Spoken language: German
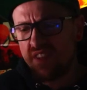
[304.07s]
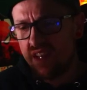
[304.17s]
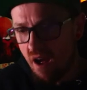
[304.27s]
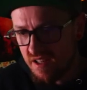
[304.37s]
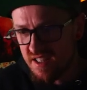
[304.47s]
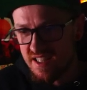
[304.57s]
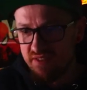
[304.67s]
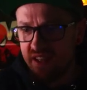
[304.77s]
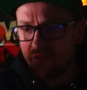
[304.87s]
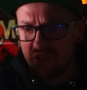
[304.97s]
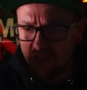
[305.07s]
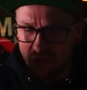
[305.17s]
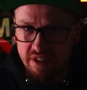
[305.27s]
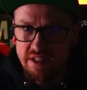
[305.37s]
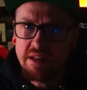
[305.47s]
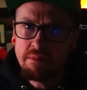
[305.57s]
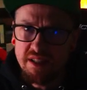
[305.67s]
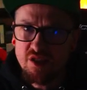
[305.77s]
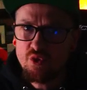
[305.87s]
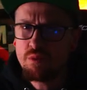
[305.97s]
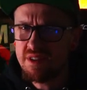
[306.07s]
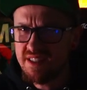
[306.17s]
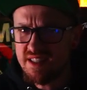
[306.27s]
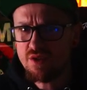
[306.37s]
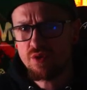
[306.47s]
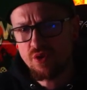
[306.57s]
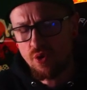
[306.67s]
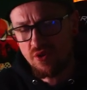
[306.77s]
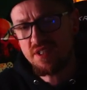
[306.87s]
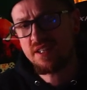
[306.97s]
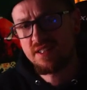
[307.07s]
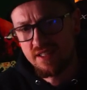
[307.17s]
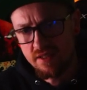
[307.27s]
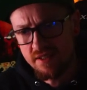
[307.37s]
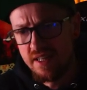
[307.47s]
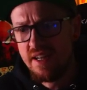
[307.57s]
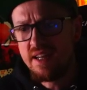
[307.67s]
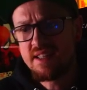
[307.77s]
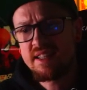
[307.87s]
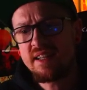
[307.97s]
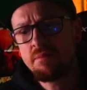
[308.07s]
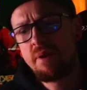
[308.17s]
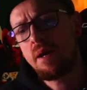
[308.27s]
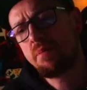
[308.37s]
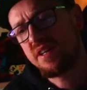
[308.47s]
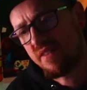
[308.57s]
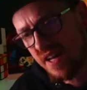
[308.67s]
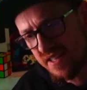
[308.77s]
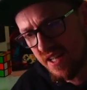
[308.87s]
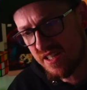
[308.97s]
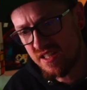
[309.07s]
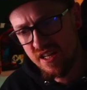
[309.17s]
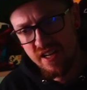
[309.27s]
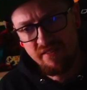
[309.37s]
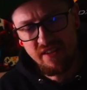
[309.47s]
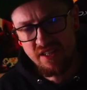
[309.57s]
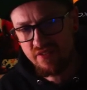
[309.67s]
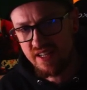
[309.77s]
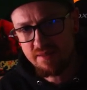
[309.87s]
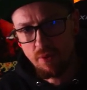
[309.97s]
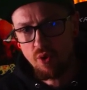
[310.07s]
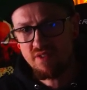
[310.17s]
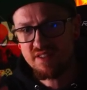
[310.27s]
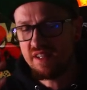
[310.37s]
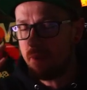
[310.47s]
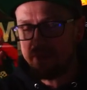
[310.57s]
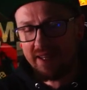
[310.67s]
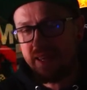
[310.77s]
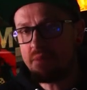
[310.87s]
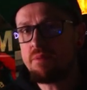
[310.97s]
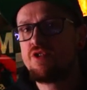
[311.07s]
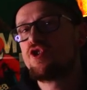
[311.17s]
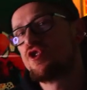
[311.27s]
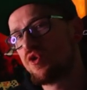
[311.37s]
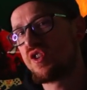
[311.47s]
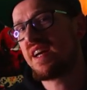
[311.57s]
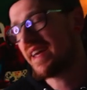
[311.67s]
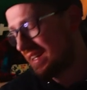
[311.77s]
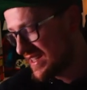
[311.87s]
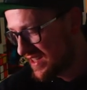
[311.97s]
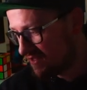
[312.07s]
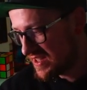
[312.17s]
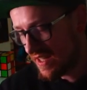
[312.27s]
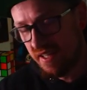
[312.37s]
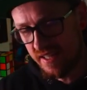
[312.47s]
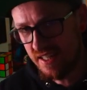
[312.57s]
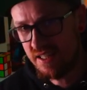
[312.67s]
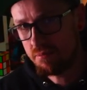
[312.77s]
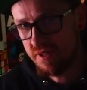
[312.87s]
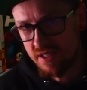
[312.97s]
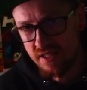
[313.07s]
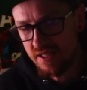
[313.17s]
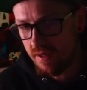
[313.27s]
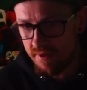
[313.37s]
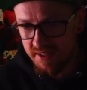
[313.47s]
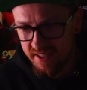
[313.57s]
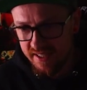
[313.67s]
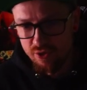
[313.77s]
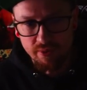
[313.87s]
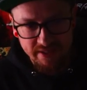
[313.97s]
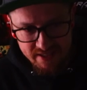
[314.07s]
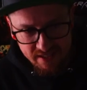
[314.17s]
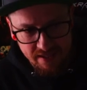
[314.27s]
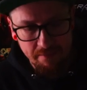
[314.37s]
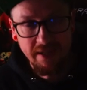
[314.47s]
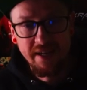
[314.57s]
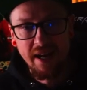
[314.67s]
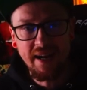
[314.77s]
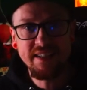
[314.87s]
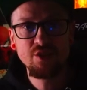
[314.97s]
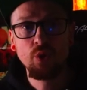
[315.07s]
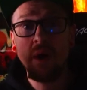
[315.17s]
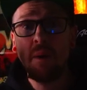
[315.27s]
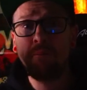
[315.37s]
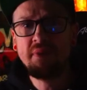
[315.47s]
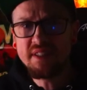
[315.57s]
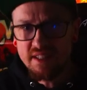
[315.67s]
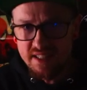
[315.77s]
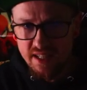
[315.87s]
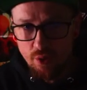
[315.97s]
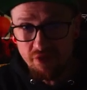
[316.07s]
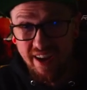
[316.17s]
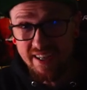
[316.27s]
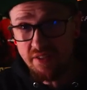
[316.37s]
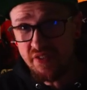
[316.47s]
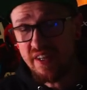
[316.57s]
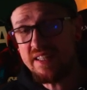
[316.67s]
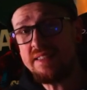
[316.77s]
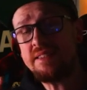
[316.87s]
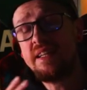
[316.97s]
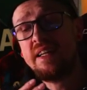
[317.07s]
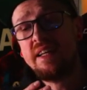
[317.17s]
wie gar nicht, deswegen würde ich euch niemals über Discord kontaktieren, es sei denn per Privatnachricht, wenn ich vielleicht mal irgendwas will. Aber dann gebe ich mich schon so zu erkennen, dass ihr wisst, ich bin ich, aber in der Regel über Instagram. Also bitte nicht drauf reinfallen.